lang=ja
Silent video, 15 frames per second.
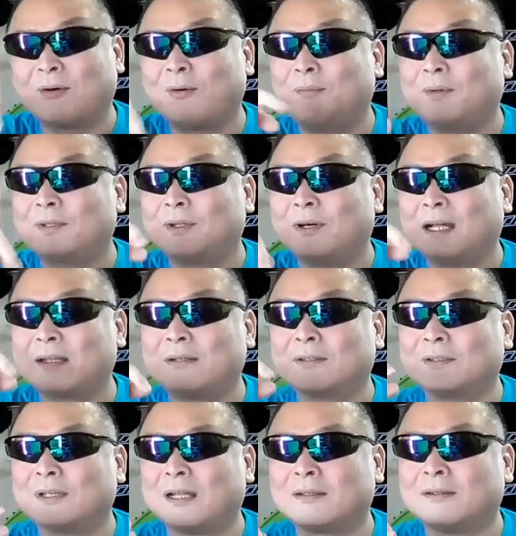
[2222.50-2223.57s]
の本物のあの
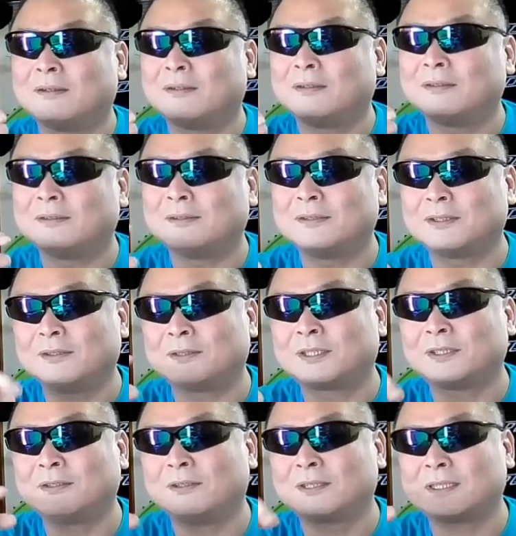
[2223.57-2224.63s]
あの
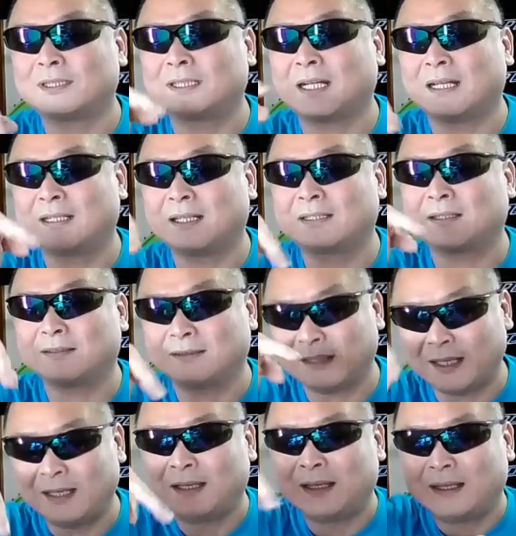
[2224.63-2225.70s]
牛の乳から出てる
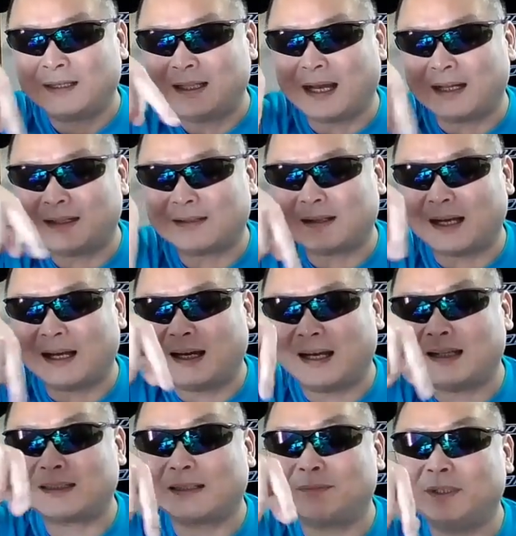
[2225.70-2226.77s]
ねであれ
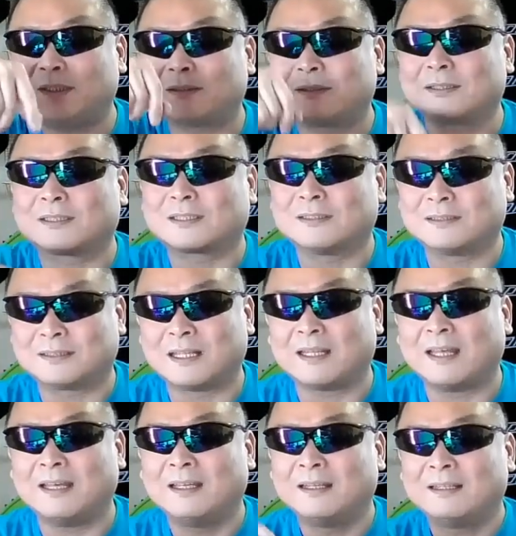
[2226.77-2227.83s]
かってミルク作って
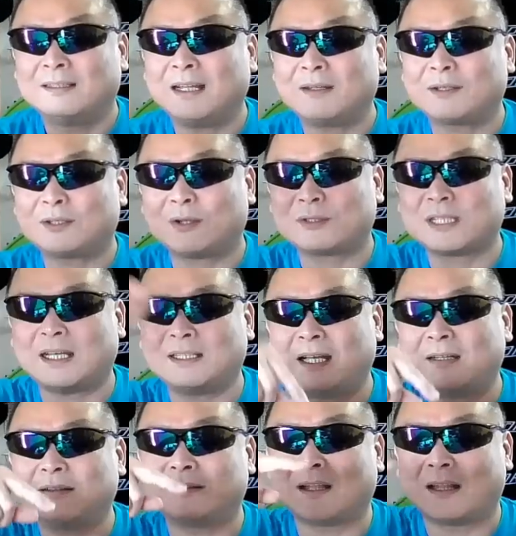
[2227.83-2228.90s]
ねであのキトん入
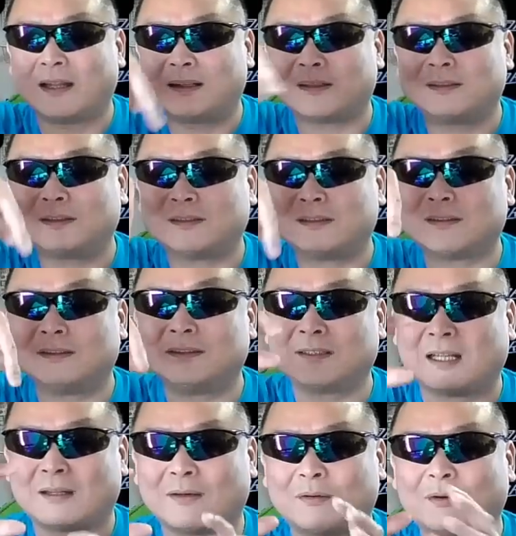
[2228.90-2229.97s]
れるんだねでくるくるくるっ
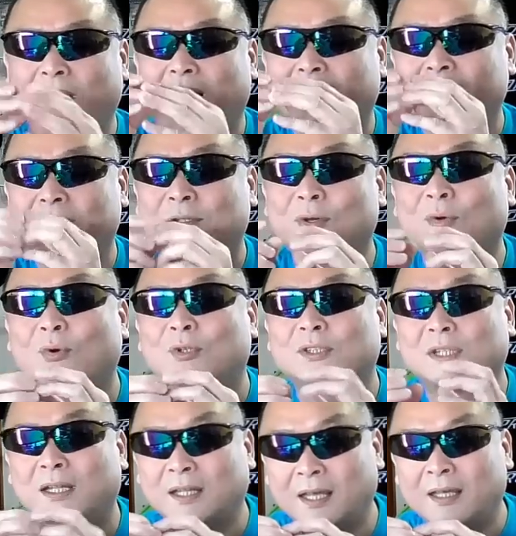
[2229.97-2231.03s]
てこうやって凝固し
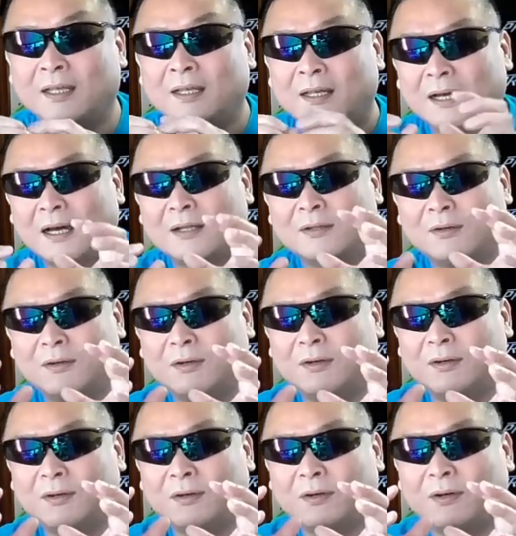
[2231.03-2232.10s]
てねあ
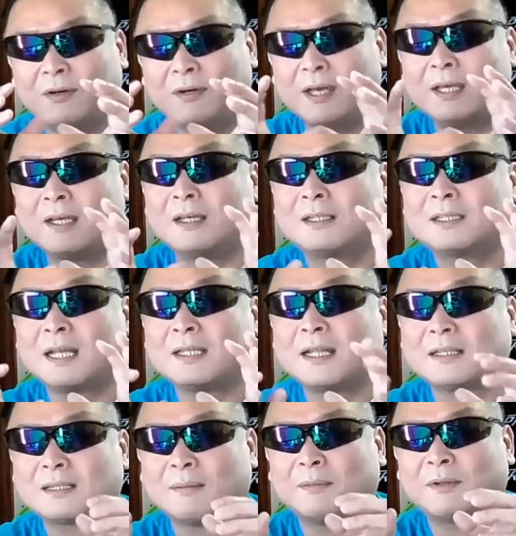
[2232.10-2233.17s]
の液体
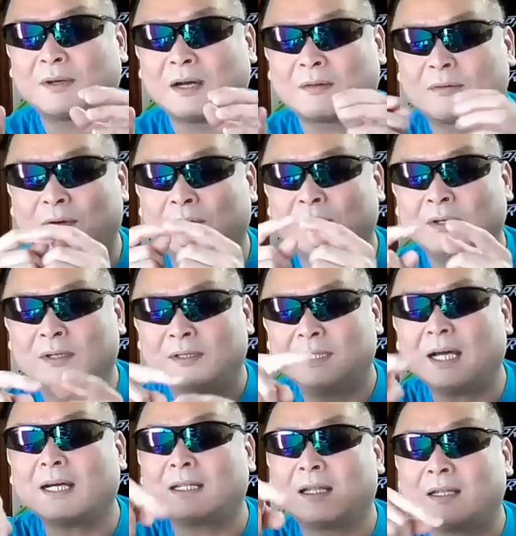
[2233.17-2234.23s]
だったものがこう
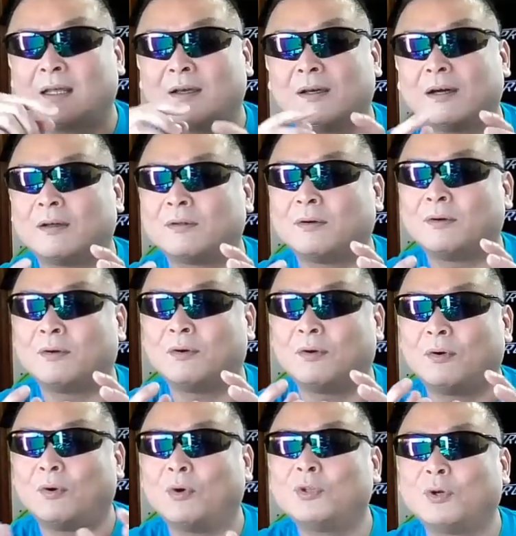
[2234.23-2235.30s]
中でねあのお
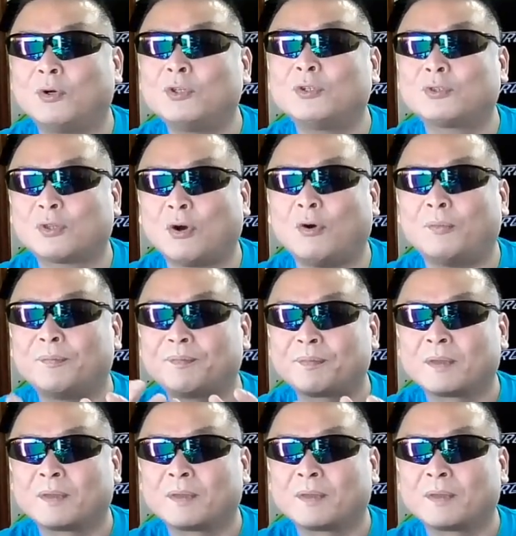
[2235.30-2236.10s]
お湯と